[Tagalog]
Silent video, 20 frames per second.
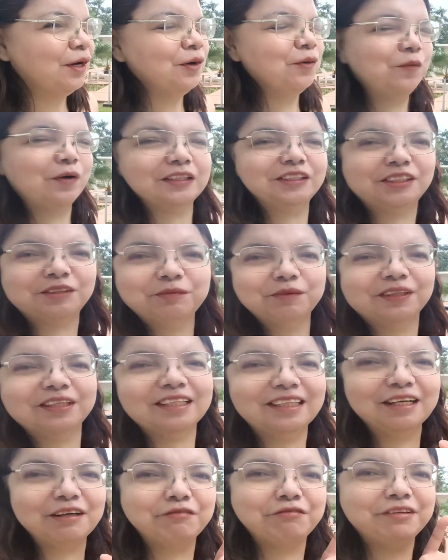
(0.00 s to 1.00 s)
Watch mo din
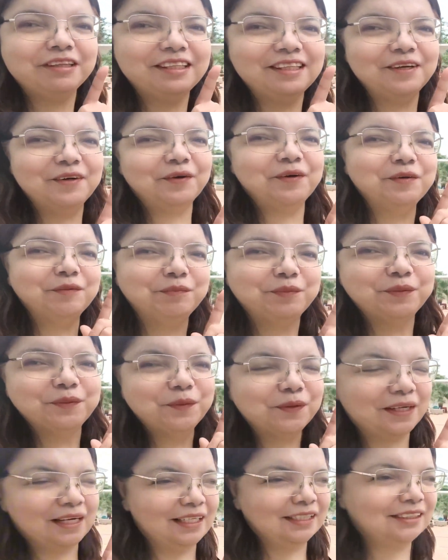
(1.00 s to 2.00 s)
ang video ko
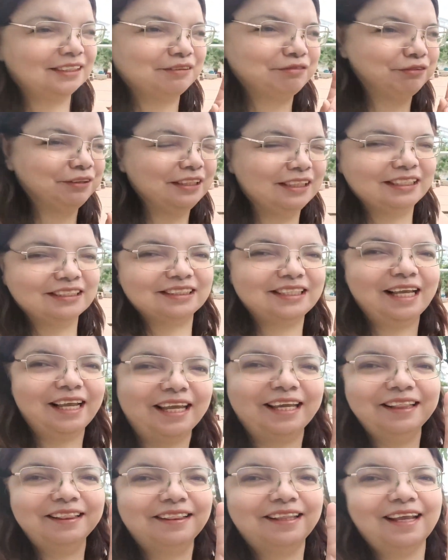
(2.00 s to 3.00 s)
bukas for the
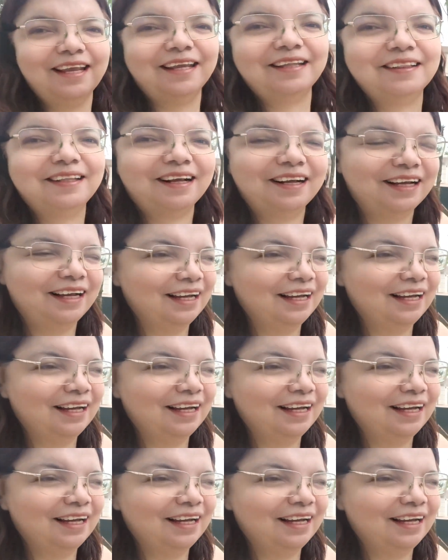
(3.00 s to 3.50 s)
second day ng